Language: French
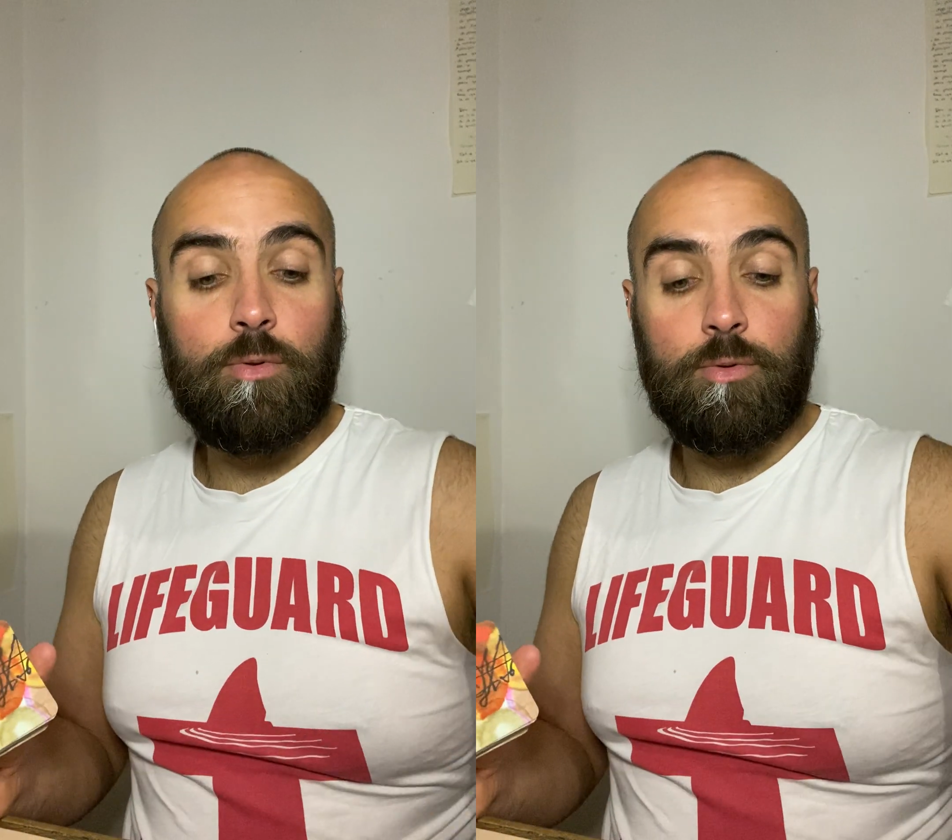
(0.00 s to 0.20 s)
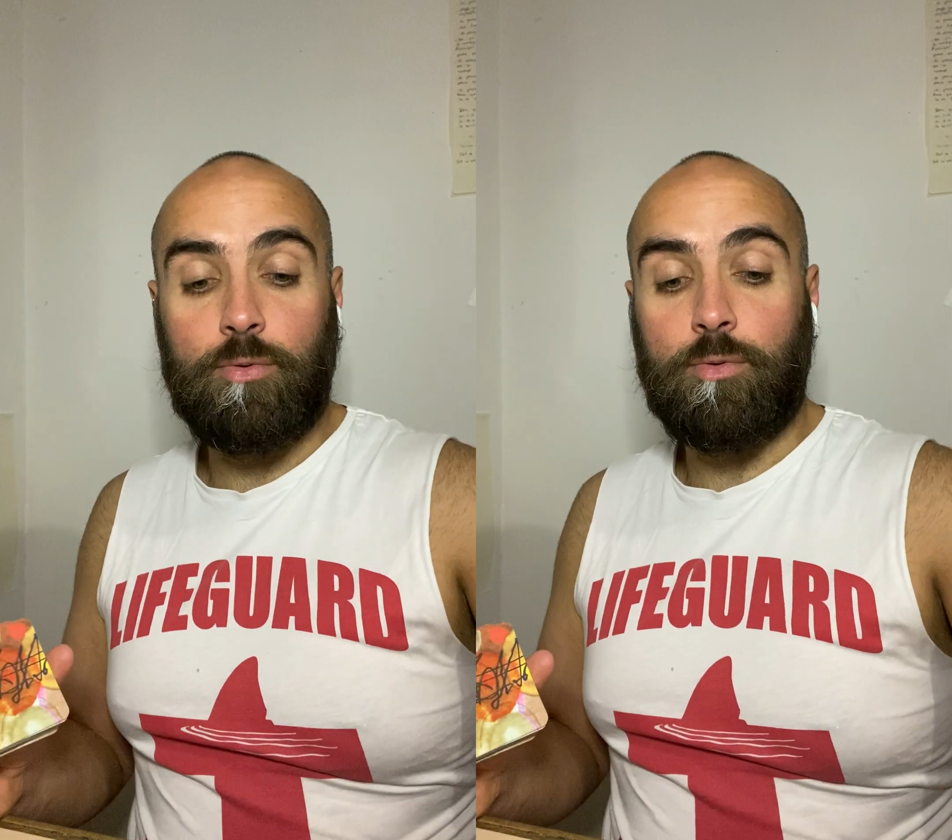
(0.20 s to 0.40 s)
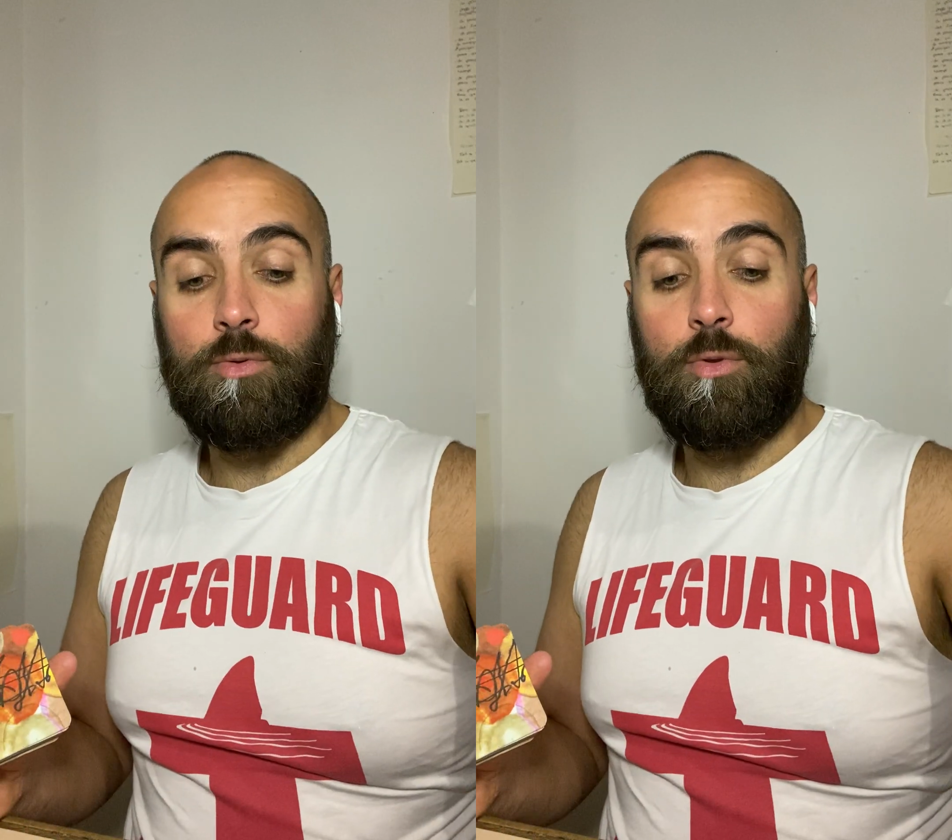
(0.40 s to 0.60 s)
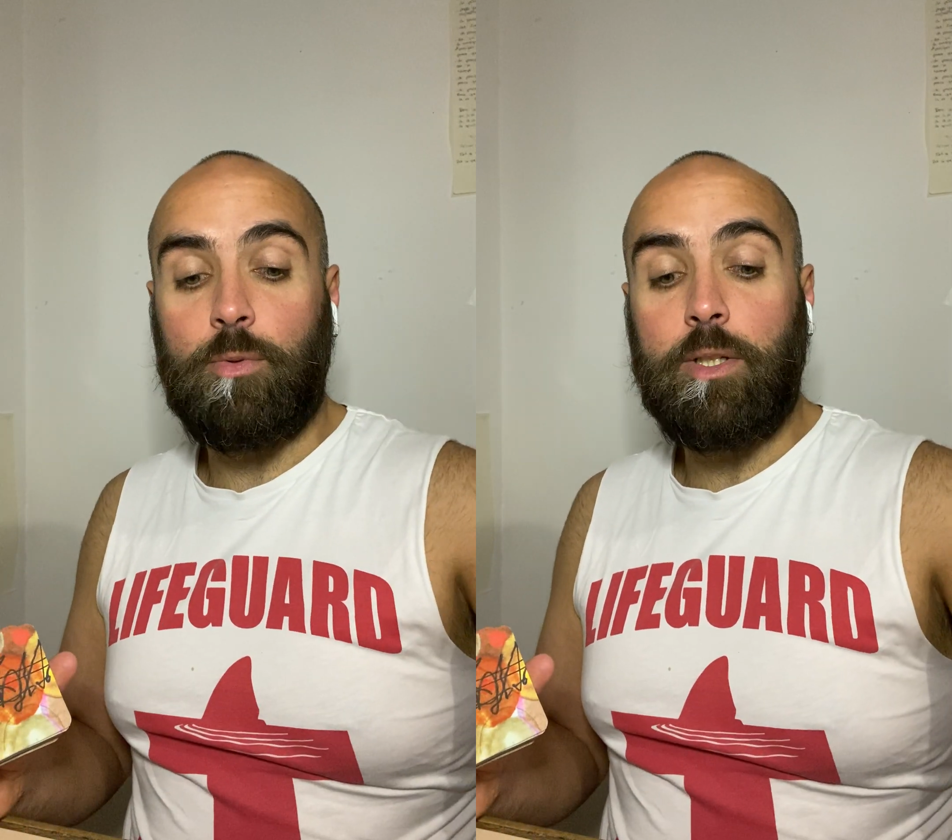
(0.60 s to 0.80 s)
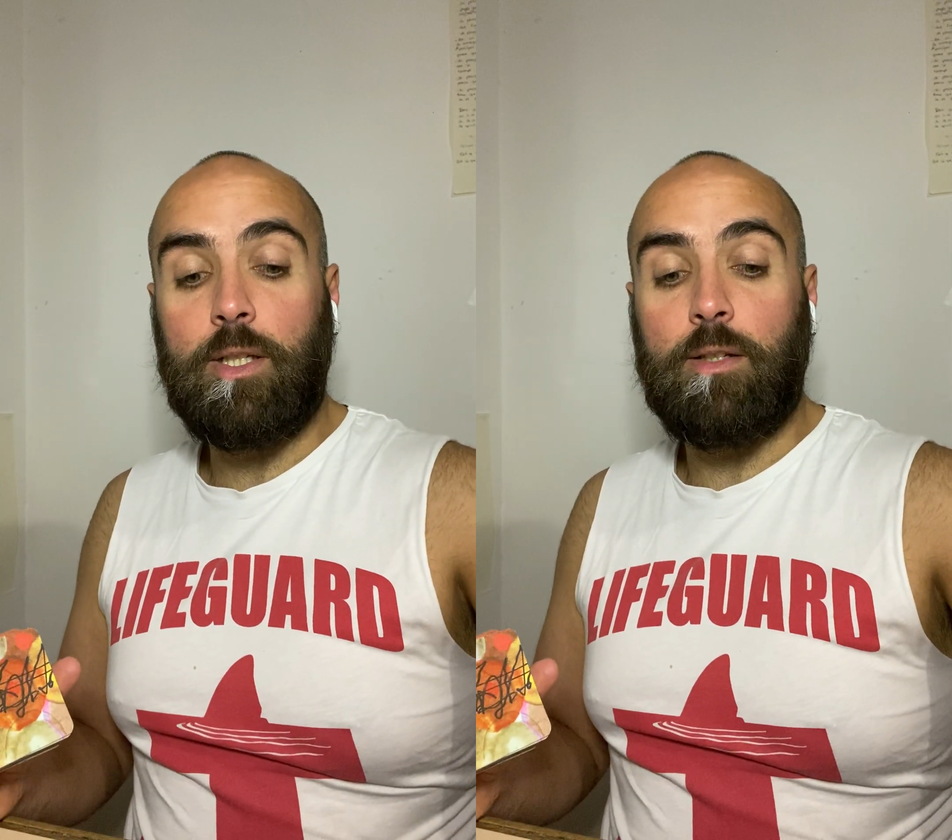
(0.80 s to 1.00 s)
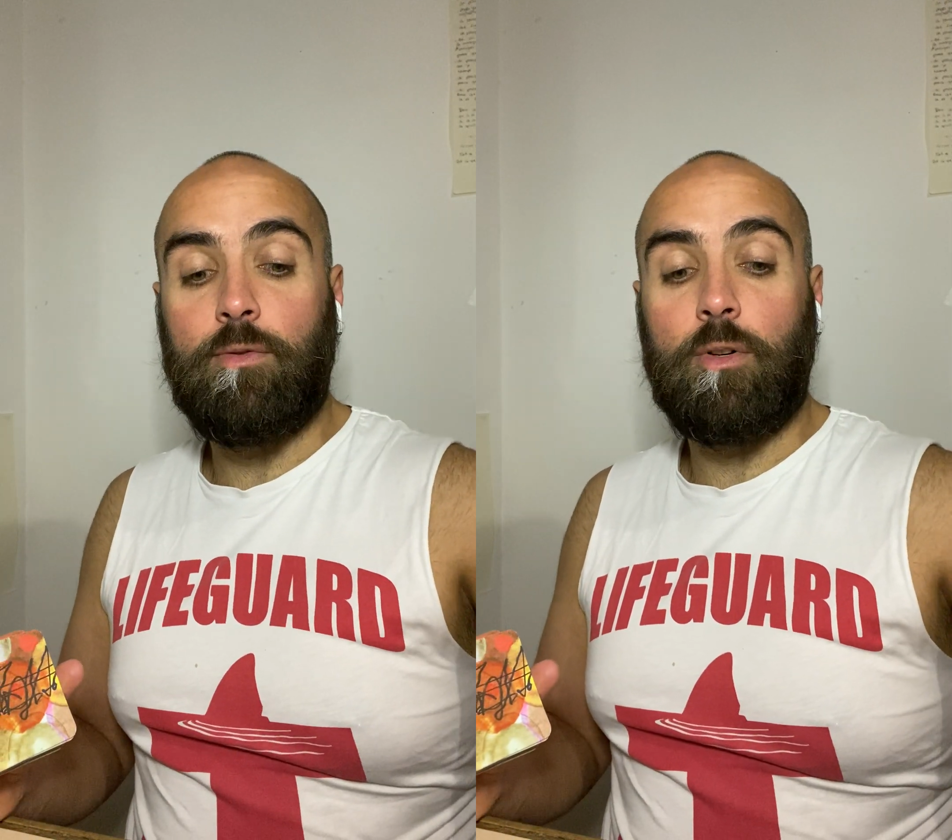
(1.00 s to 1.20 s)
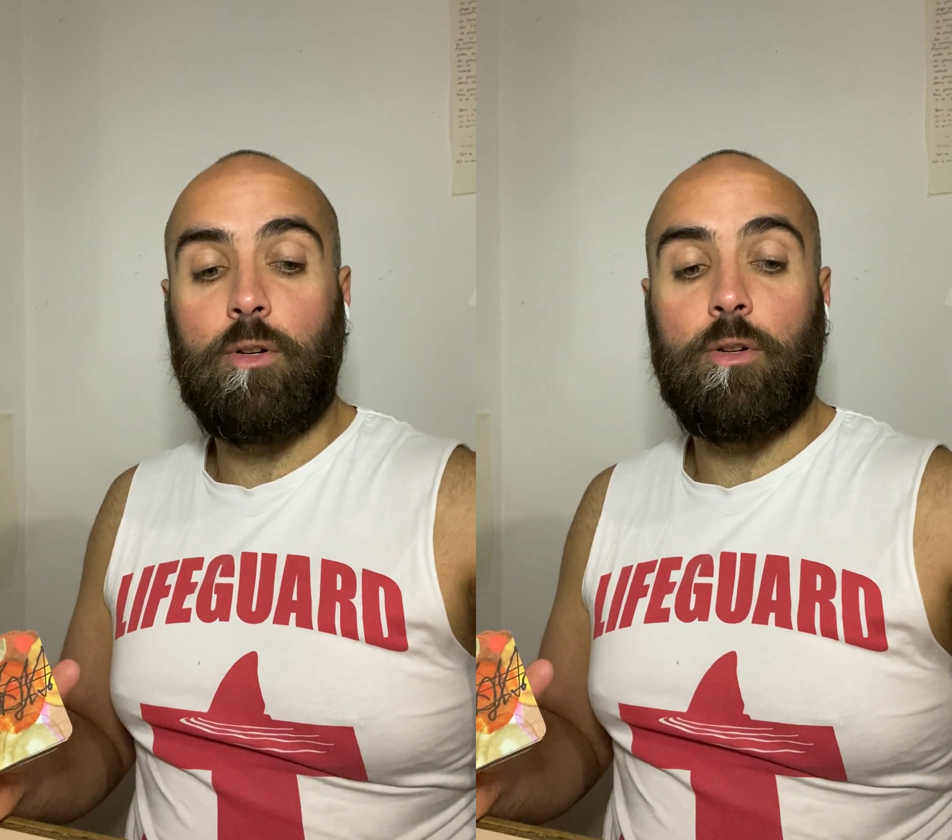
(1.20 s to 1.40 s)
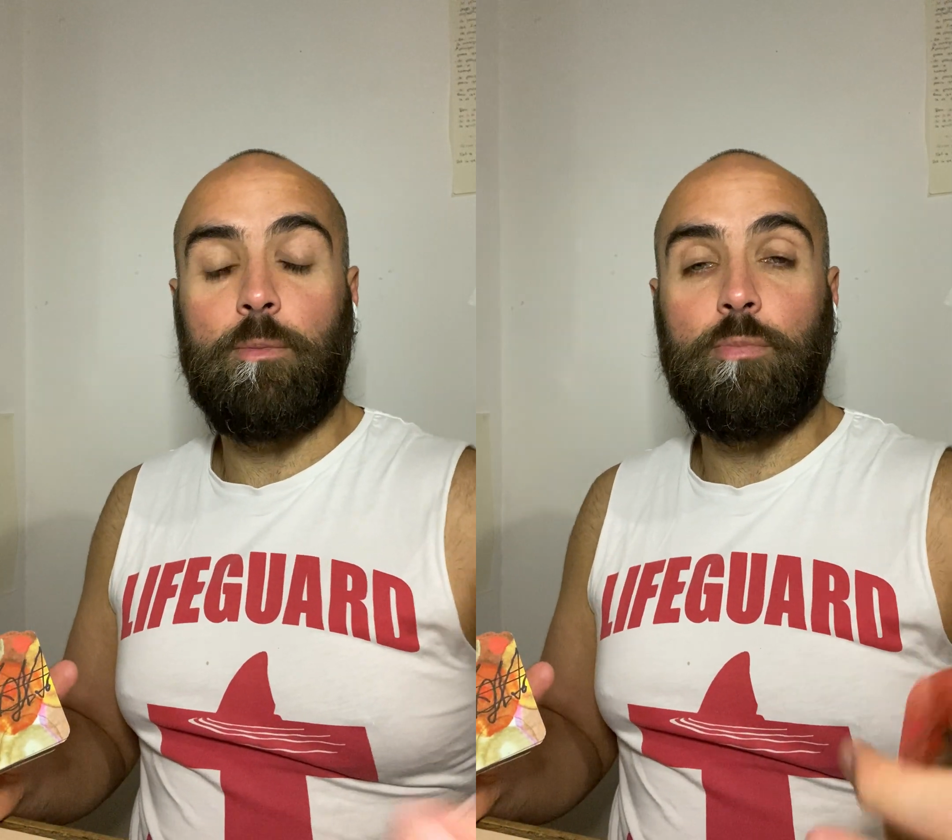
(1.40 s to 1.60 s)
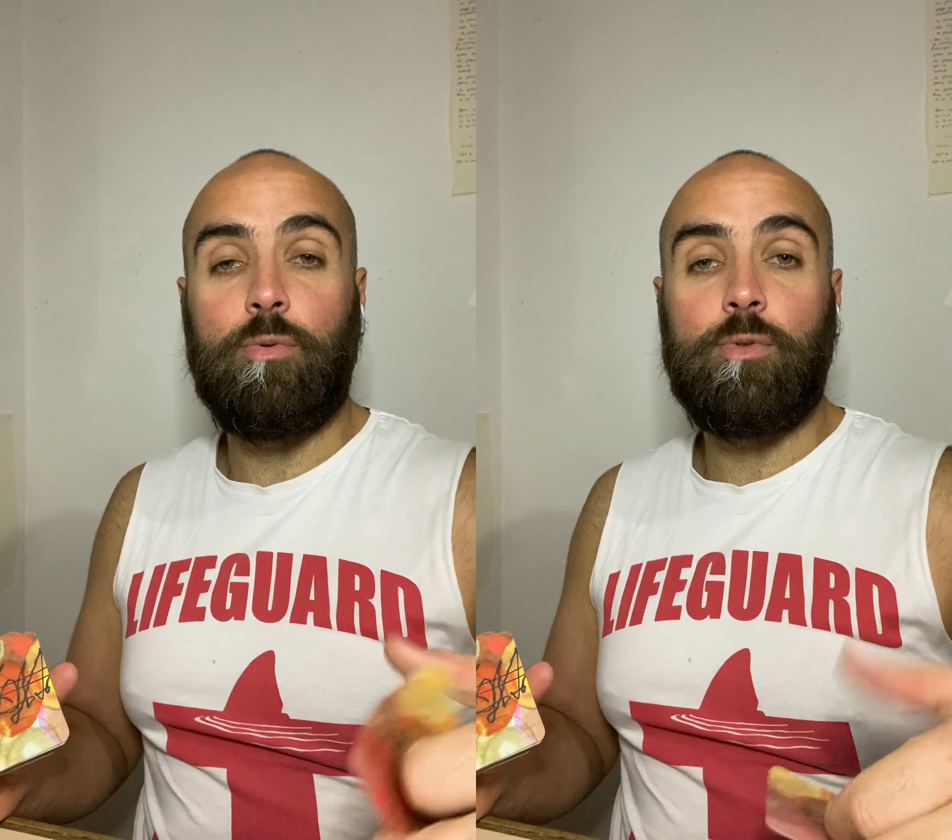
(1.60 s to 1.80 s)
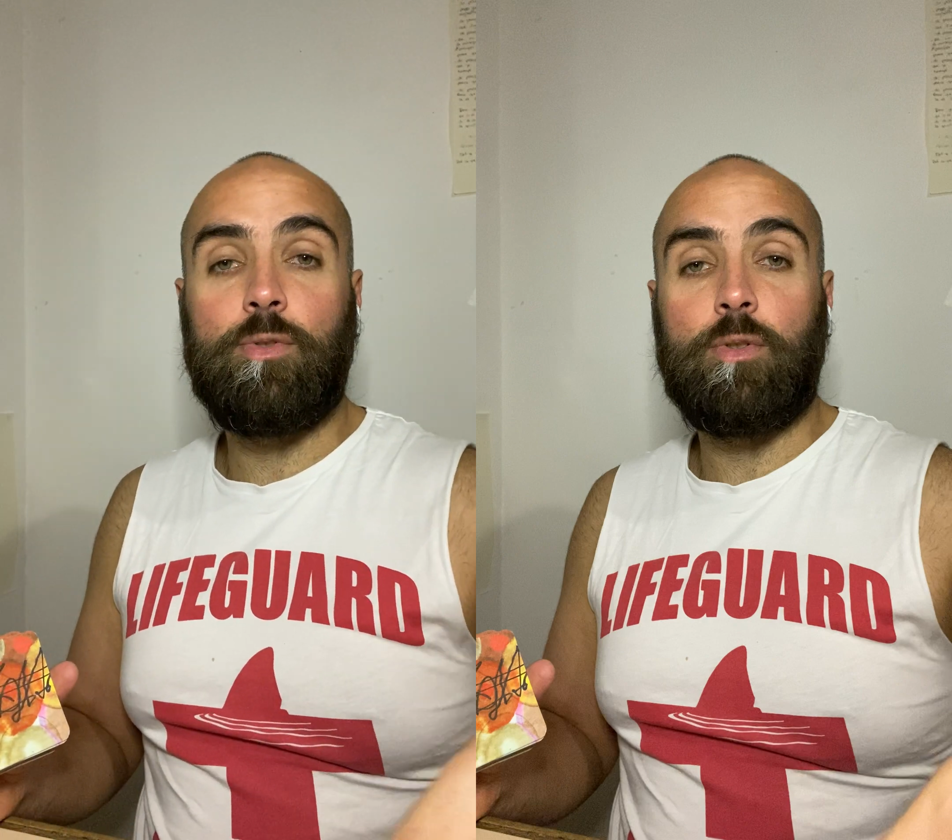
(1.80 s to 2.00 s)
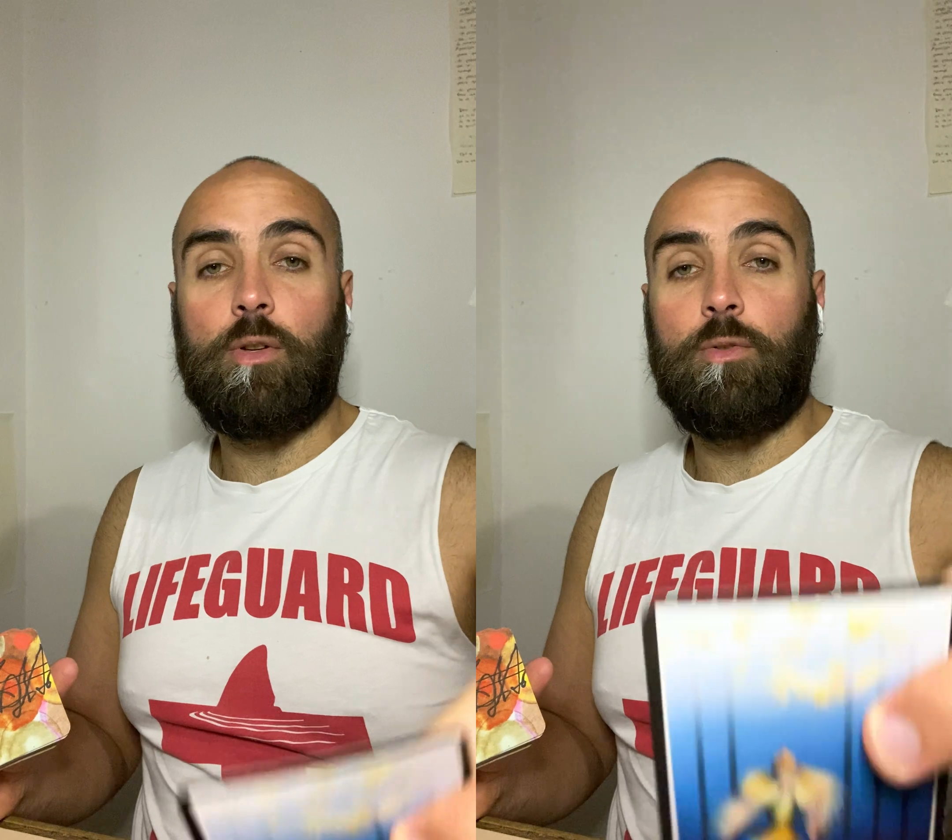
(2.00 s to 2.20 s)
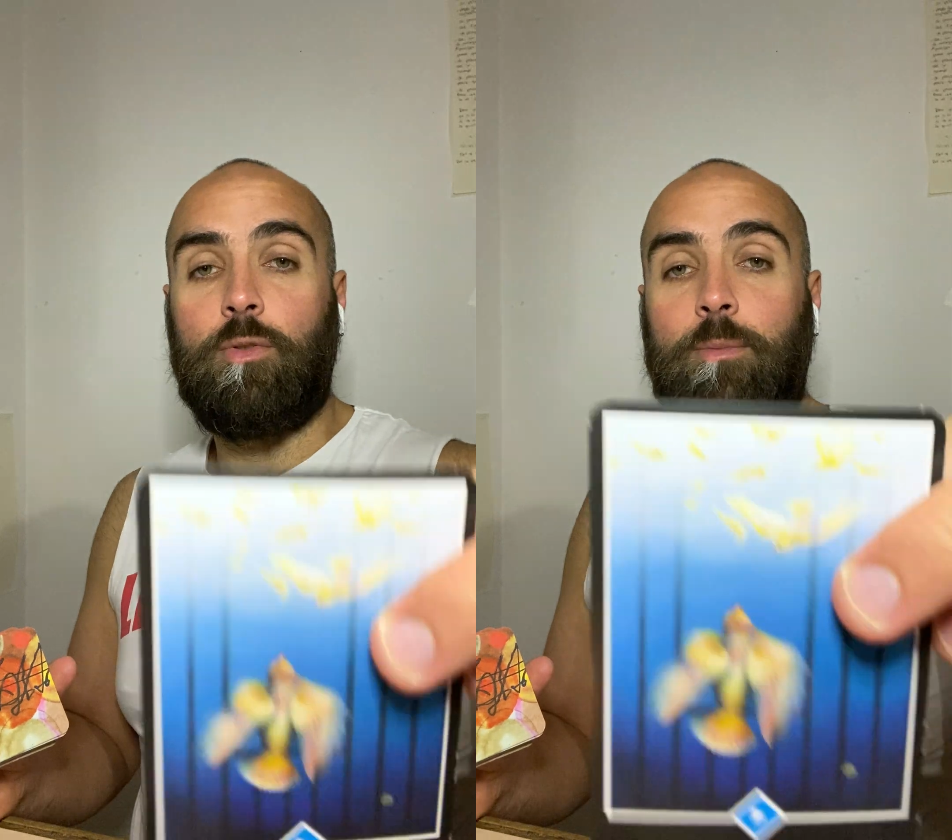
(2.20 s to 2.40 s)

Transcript: autour de lui qui volent plus de